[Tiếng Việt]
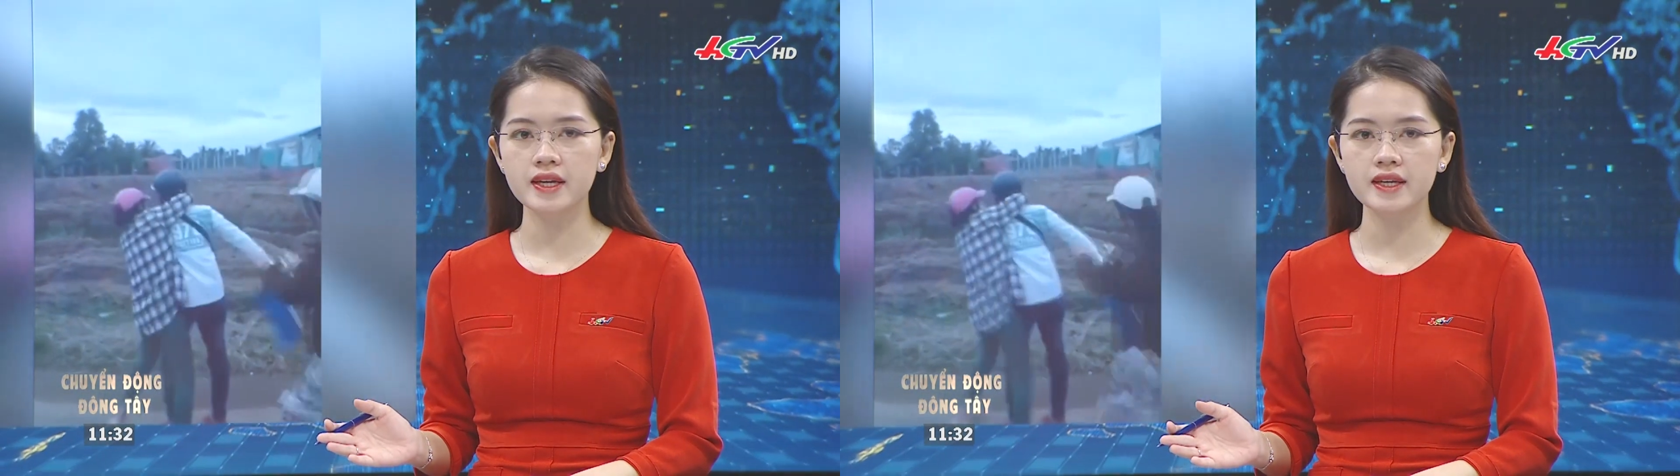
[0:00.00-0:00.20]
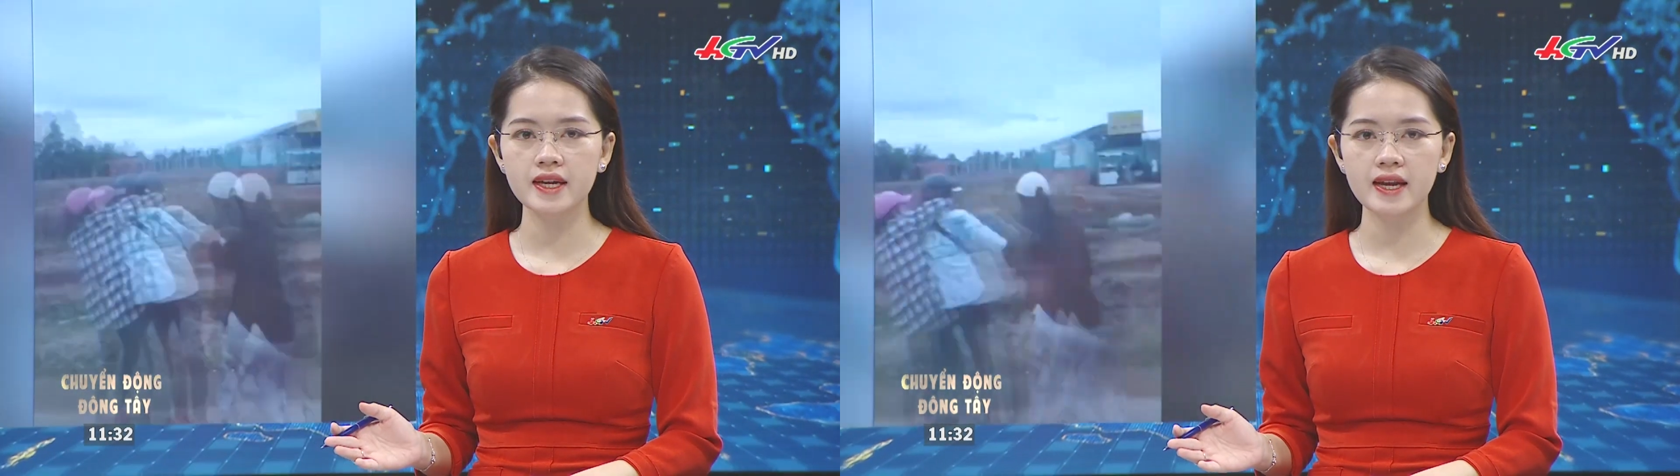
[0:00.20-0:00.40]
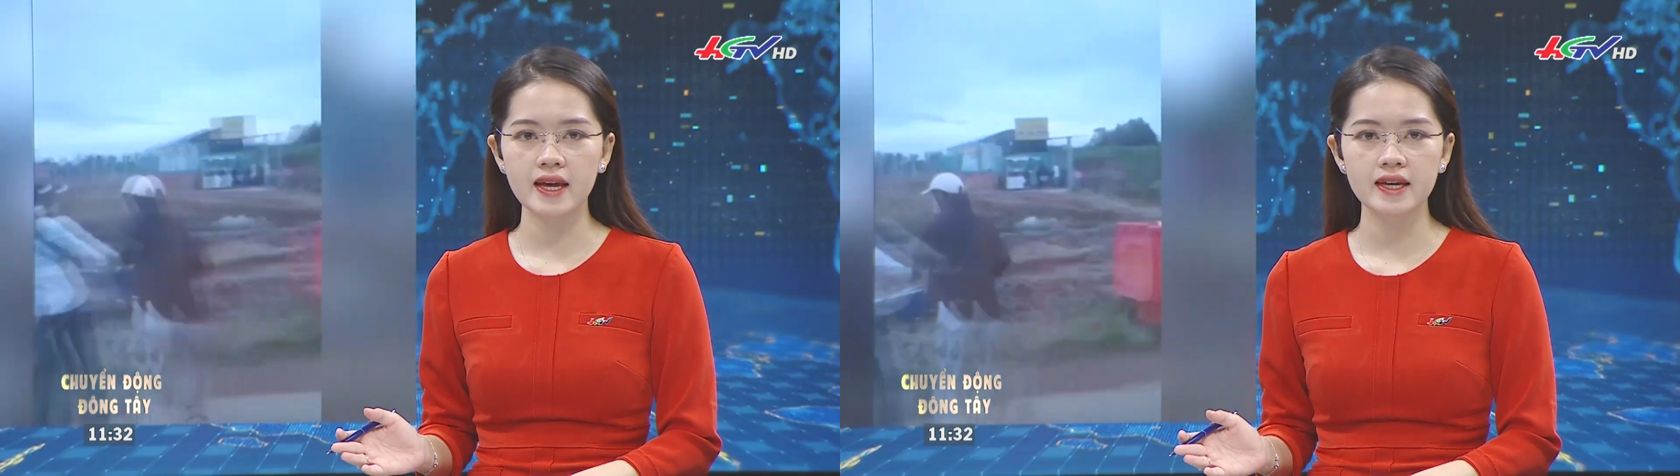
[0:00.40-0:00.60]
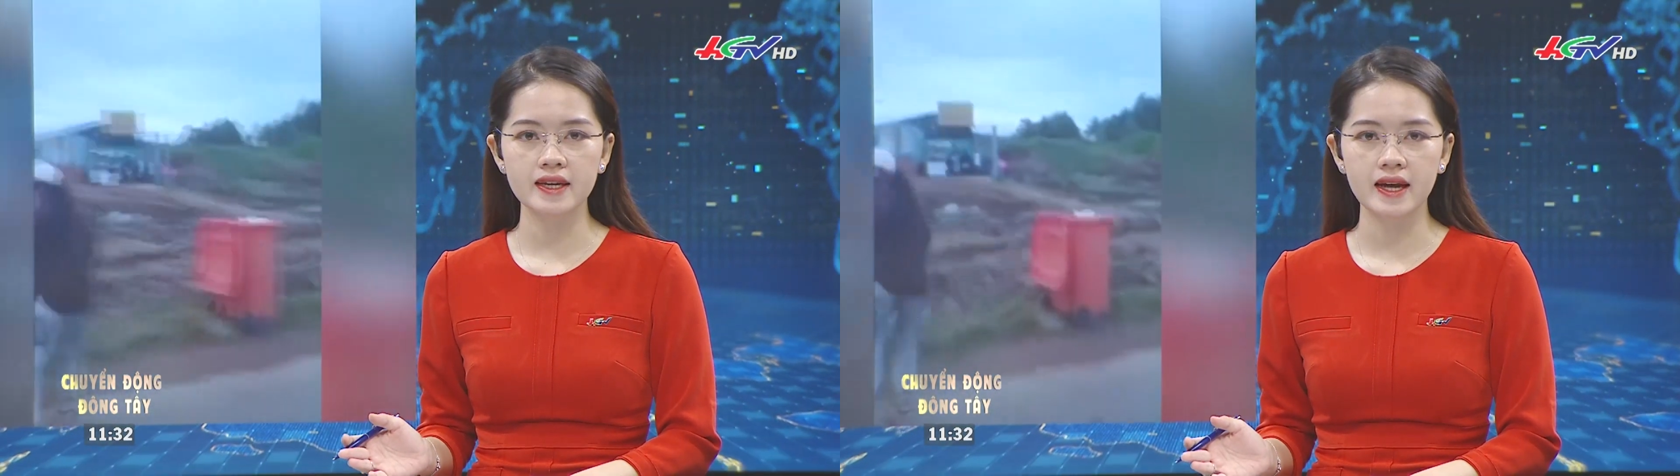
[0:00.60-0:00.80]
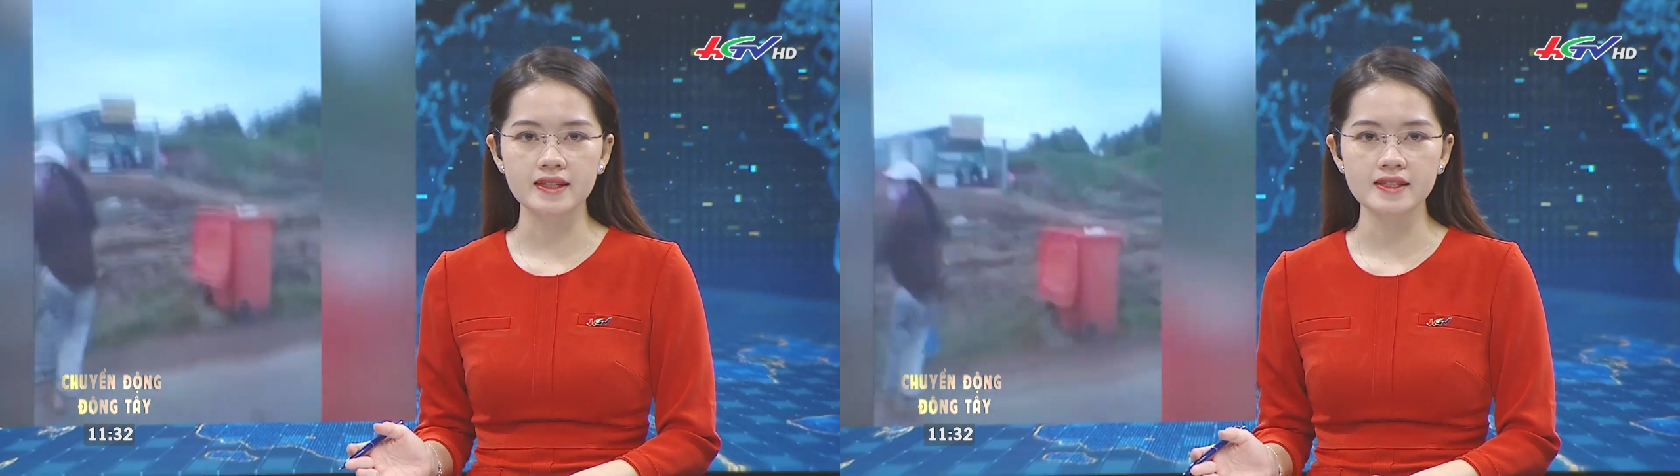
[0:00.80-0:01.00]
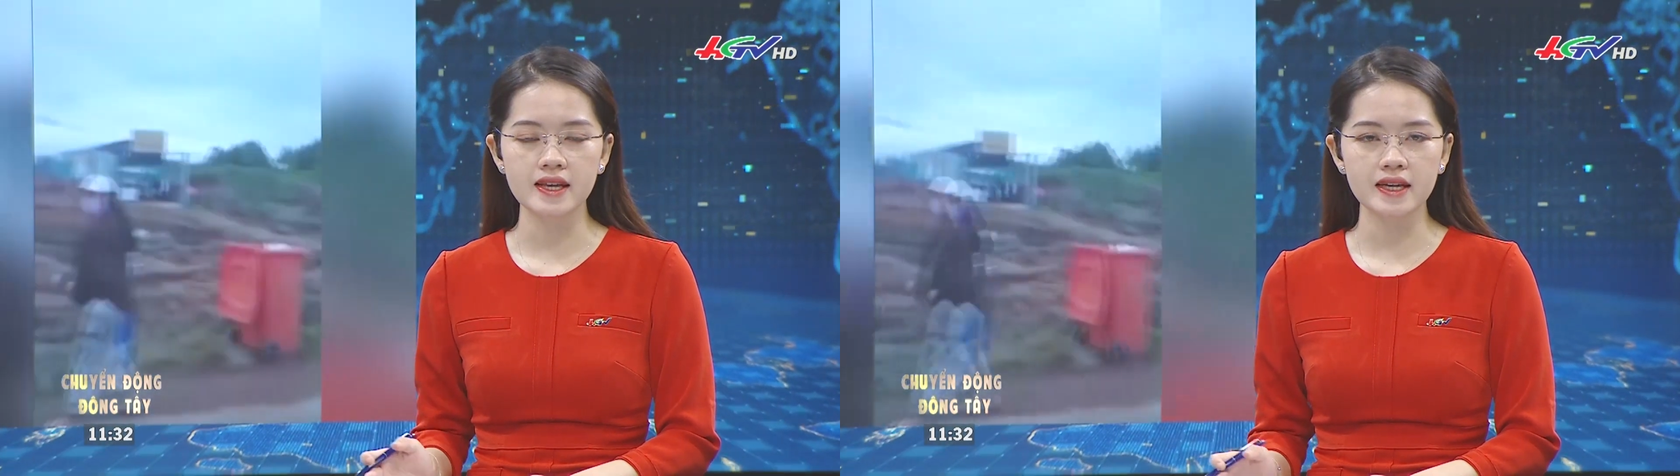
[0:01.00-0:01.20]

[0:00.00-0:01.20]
ghi lại hình ảnh xe cấp